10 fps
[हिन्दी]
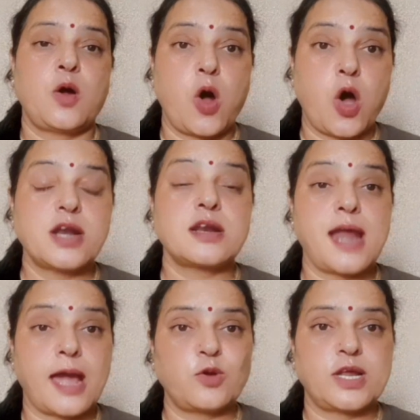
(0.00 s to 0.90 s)
और
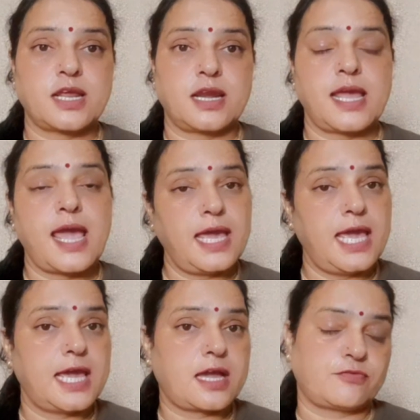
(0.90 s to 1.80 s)
रेगुलर करनी है
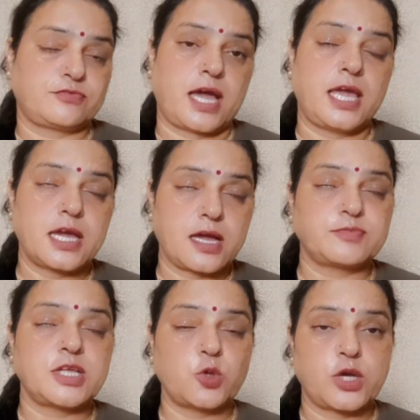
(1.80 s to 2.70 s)
एक हफ्ता एक
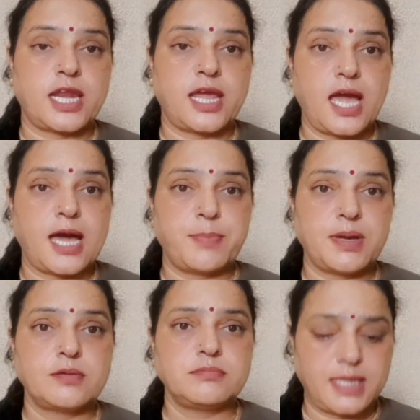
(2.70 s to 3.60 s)
हफ्ता तो करिए आप
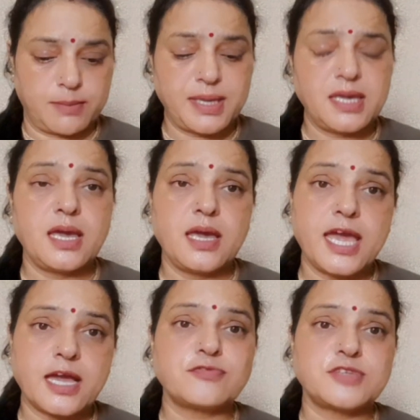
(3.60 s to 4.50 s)
भी एक
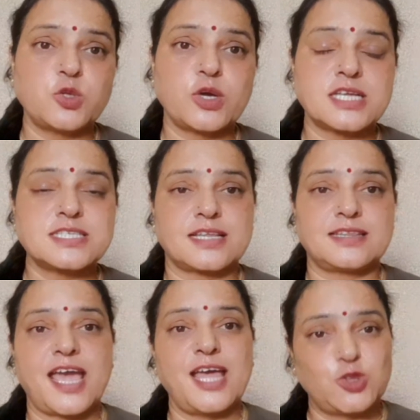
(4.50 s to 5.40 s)
हफ्ता तो कर सकते
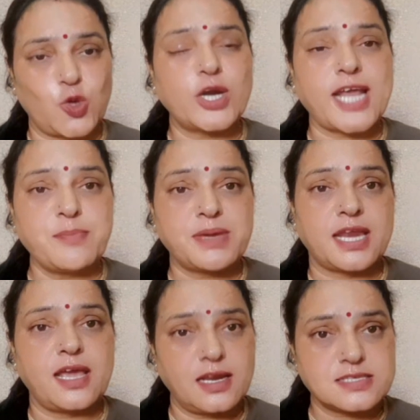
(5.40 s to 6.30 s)
हैं दो टाइम
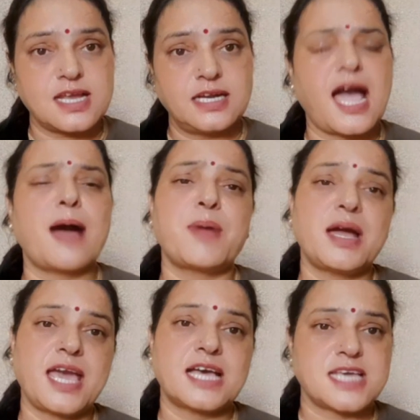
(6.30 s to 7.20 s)
करिए रिजल्ट आपका
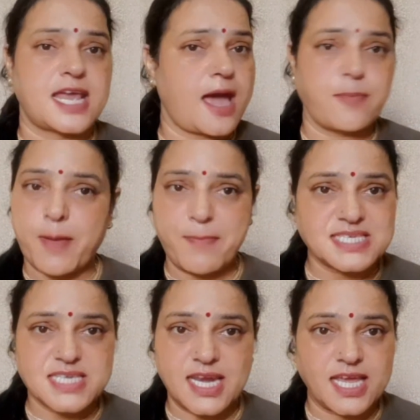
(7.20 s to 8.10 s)
क्या जा रहा है आपका
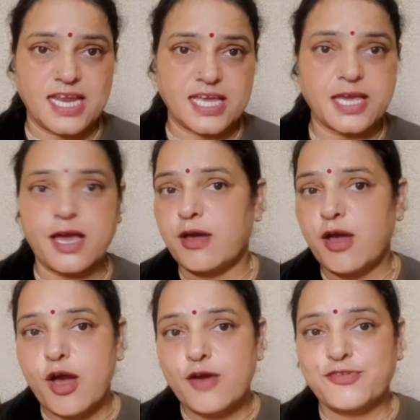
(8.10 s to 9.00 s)
पैसा नहीं लगेगा
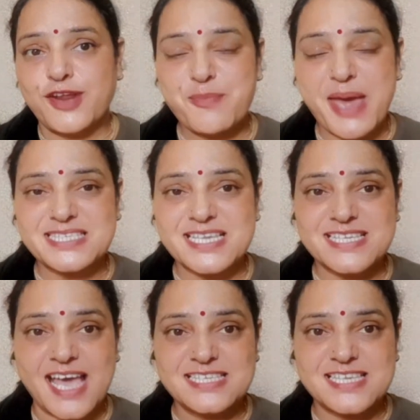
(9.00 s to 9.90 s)
फ्री में
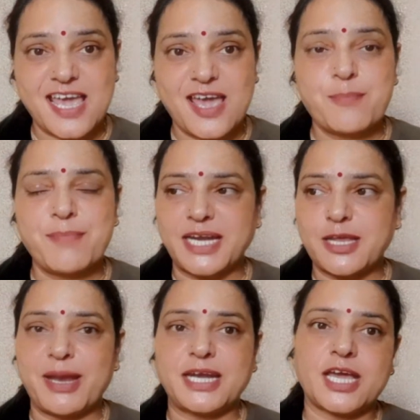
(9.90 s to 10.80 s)
एक्सरसाइज है बैठे
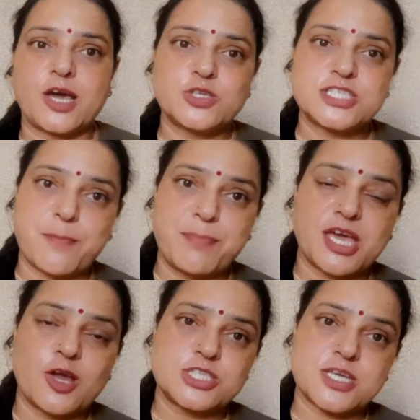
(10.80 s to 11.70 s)
बैठे करो जब भी
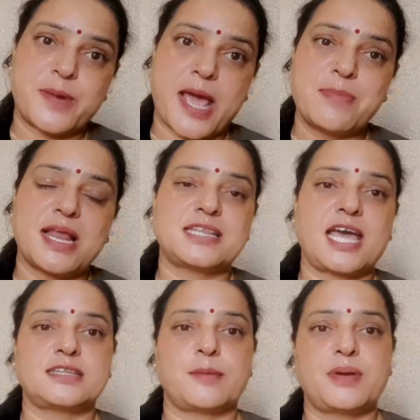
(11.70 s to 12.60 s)
करो जब टाइम लगता है
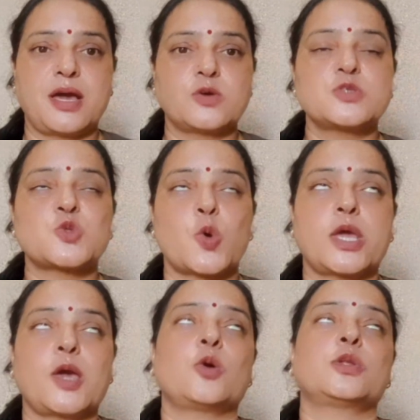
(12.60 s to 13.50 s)
तब करो सो गए
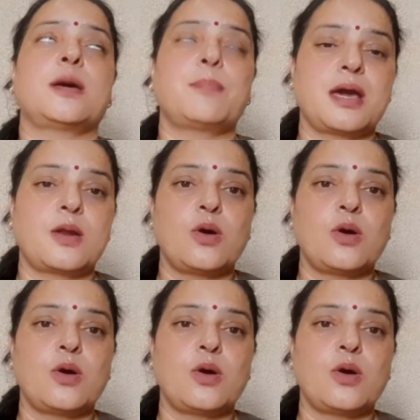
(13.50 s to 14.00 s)
हो तब करो